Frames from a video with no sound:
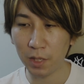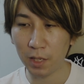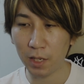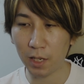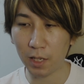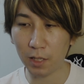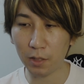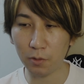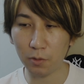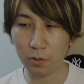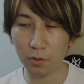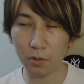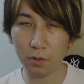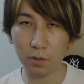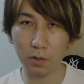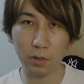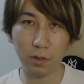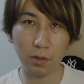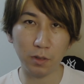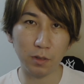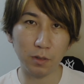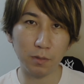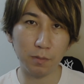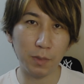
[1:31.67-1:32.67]
あ
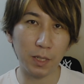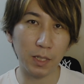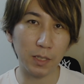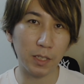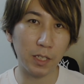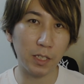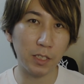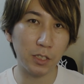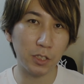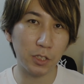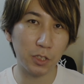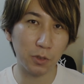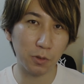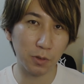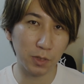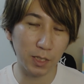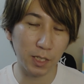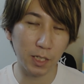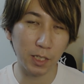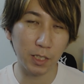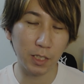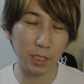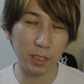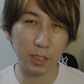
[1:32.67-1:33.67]
のー、まあ、伝承
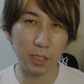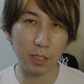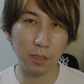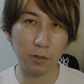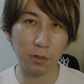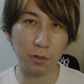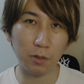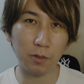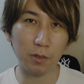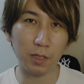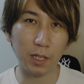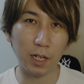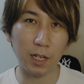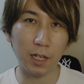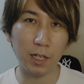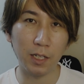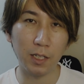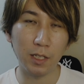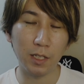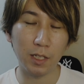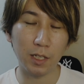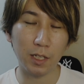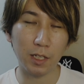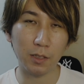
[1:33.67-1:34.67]
されてきてるというか
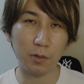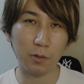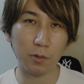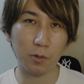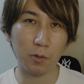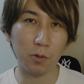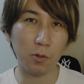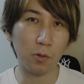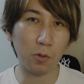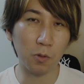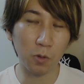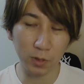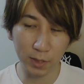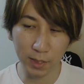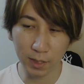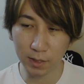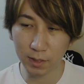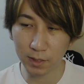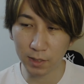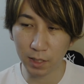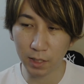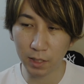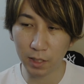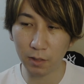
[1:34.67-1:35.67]
あのこう考
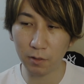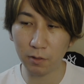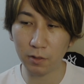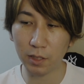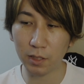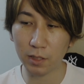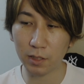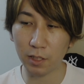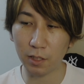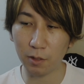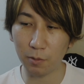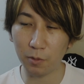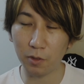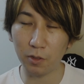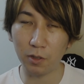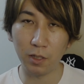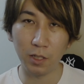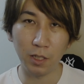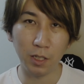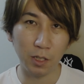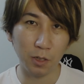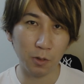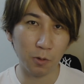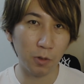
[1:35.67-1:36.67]
察されてるんですけども
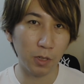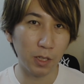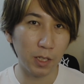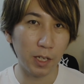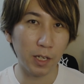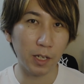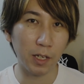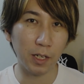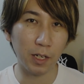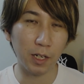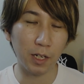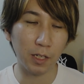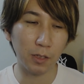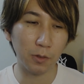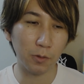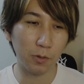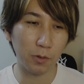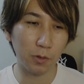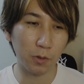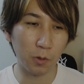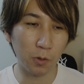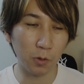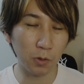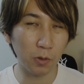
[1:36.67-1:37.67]
これねあ
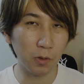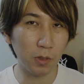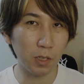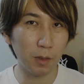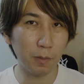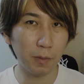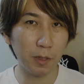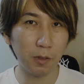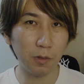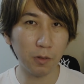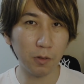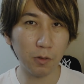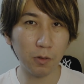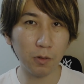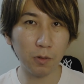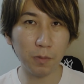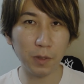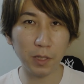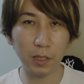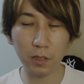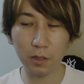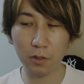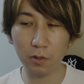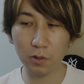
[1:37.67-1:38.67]
の言霊をこう
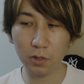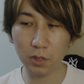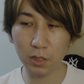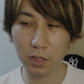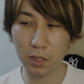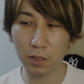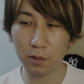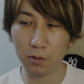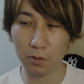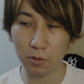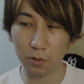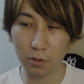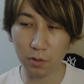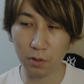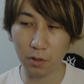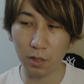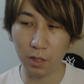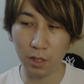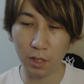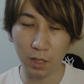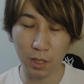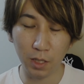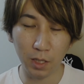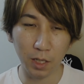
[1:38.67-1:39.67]
勉強していくと
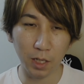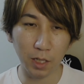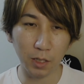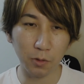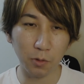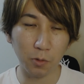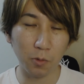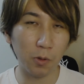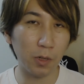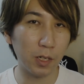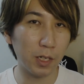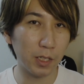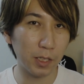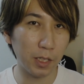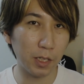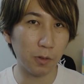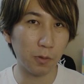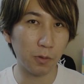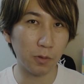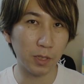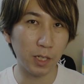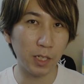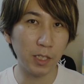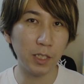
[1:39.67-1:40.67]
あのこれがね
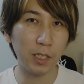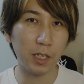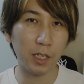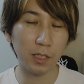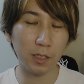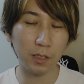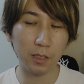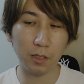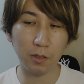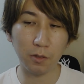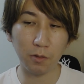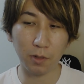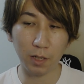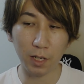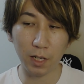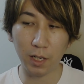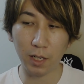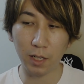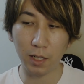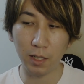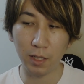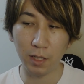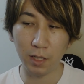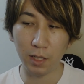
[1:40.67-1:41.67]
こう何かっていうの
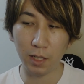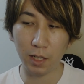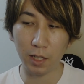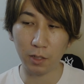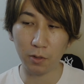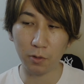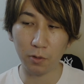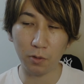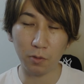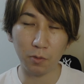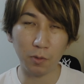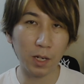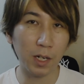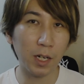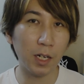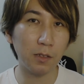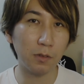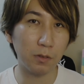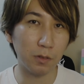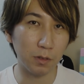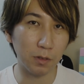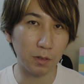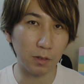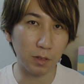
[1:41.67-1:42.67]
があの分か
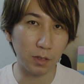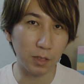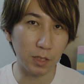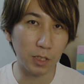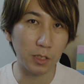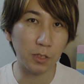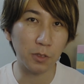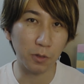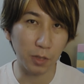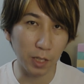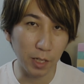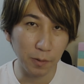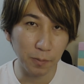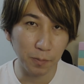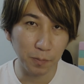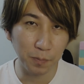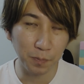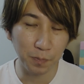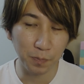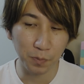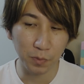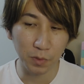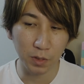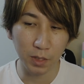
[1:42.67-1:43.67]
るんですよね。
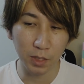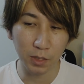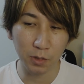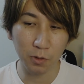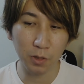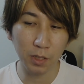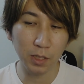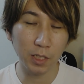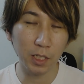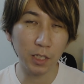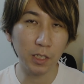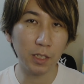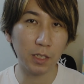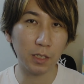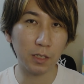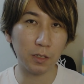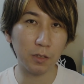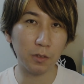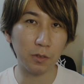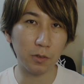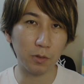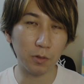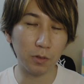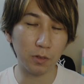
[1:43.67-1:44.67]
でそれが何かっ
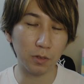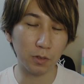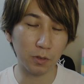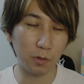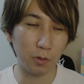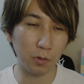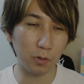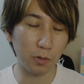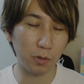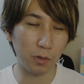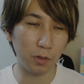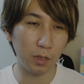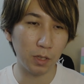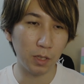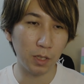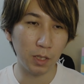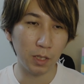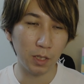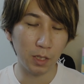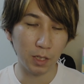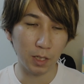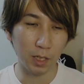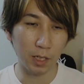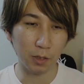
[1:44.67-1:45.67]
ていうとこの
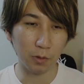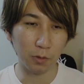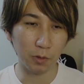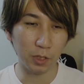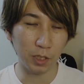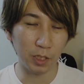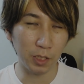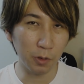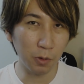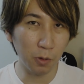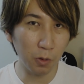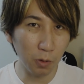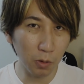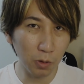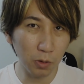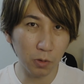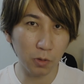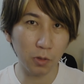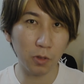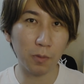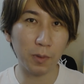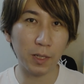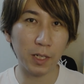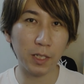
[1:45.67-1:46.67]
あの秘宝
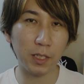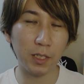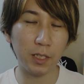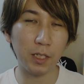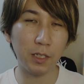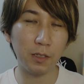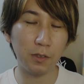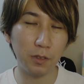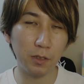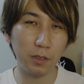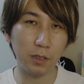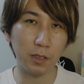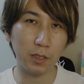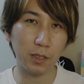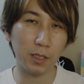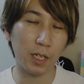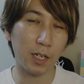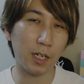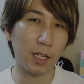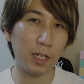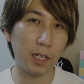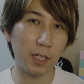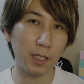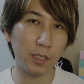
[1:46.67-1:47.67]
と呼ばれている
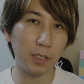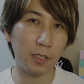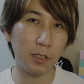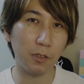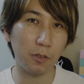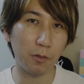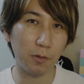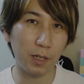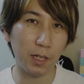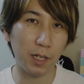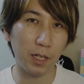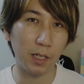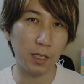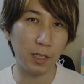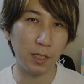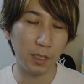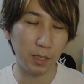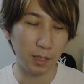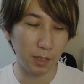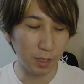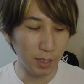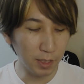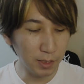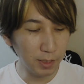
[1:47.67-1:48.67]
宝っていうのは
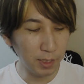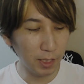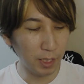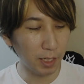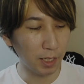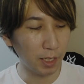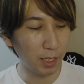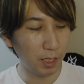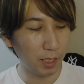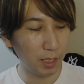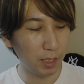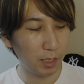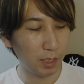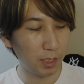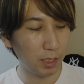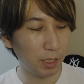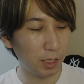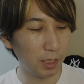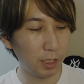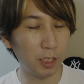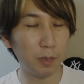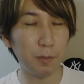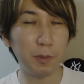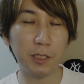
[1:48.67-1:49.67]
なぜ
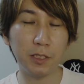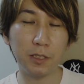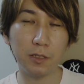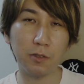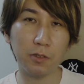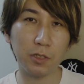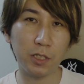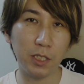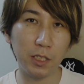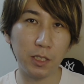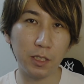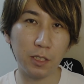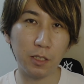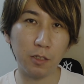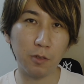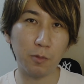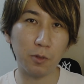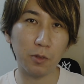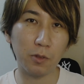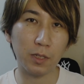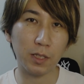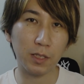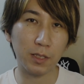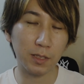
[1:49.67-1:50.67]
秘密の秘っていう
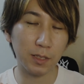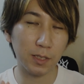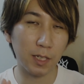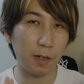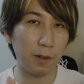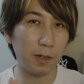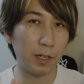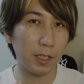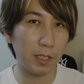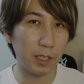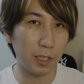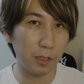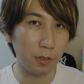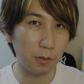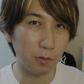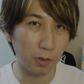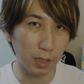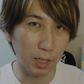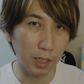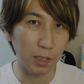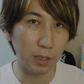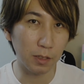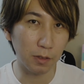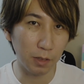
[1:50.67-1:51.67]
ものが使われているの
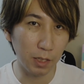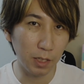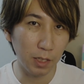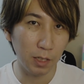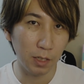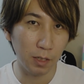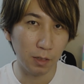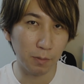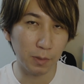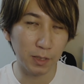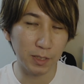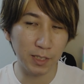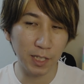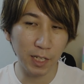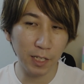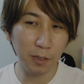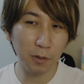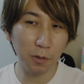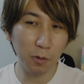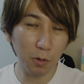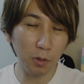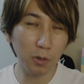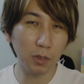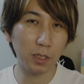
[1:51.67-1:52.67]
かっていうね、まあ、財
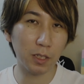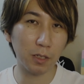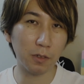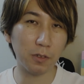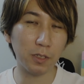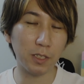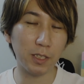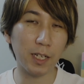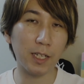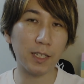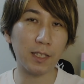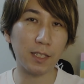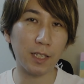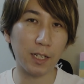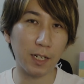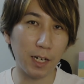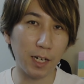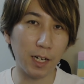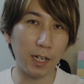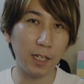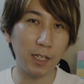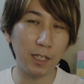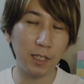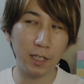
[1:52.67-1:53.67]
宝っていう風になった
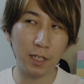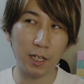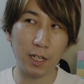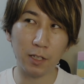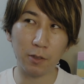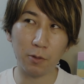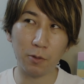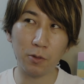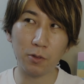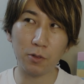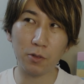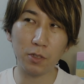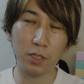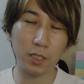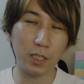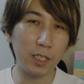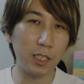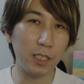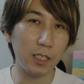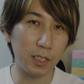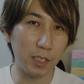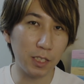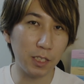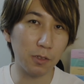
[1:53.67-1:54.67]
らあの本当に
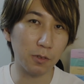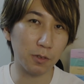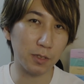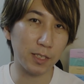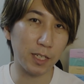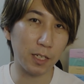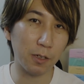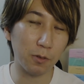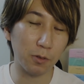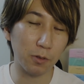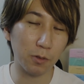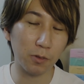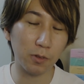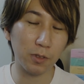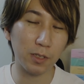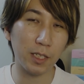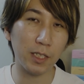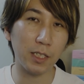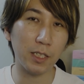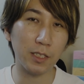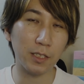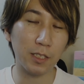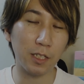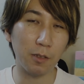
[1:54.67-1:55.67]
金銀の財宝のこと
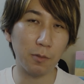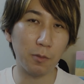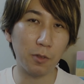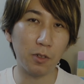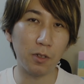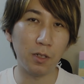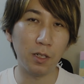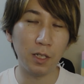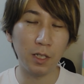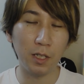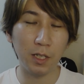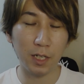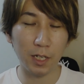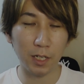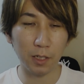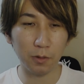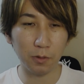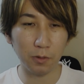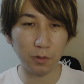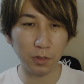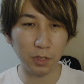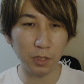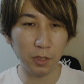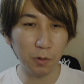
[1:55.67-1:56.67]
なんですけどもあ
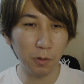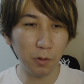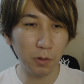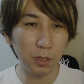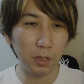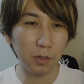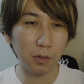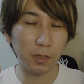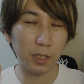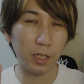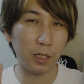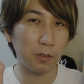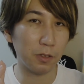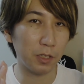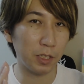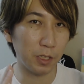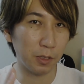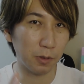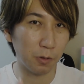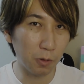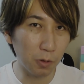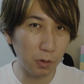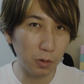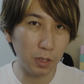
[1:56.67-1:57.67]
の日本における
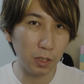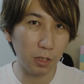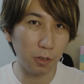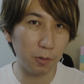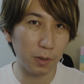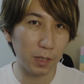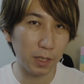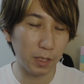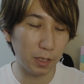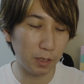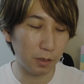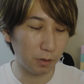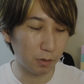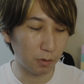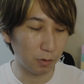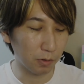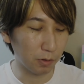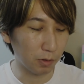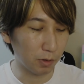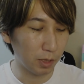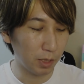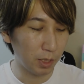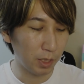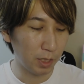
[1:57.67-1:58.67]
秘宝って呼ばれているこ
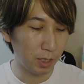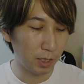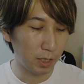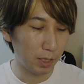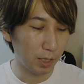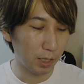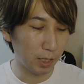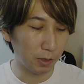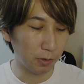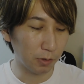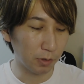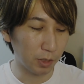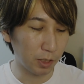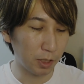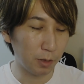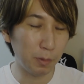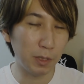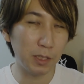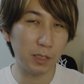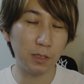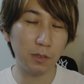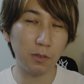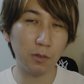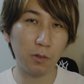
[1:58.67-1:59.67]
のあの秘
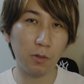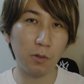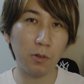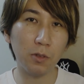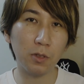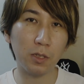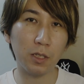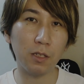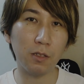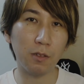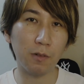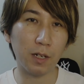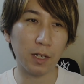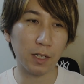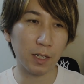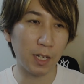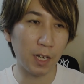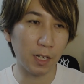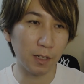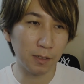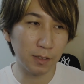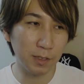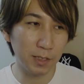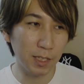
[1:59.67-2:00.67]
密の法っていうのは
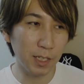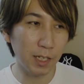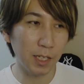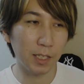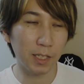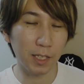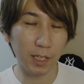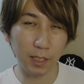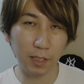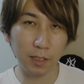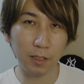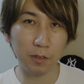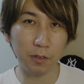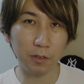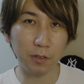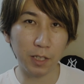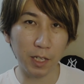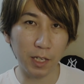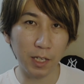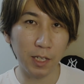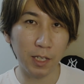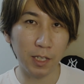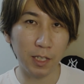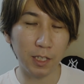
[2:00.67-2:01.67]
隠されたっていう
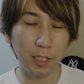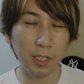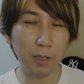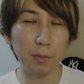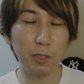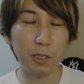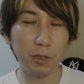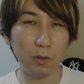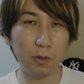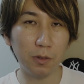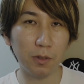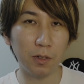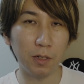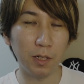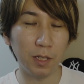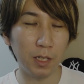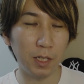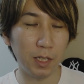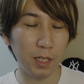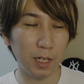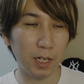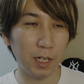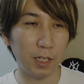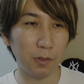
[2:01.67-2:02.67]
ね意味の
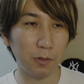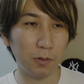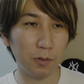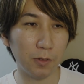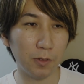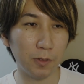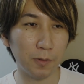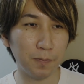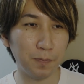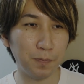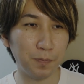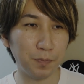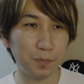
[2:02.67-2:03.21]
あの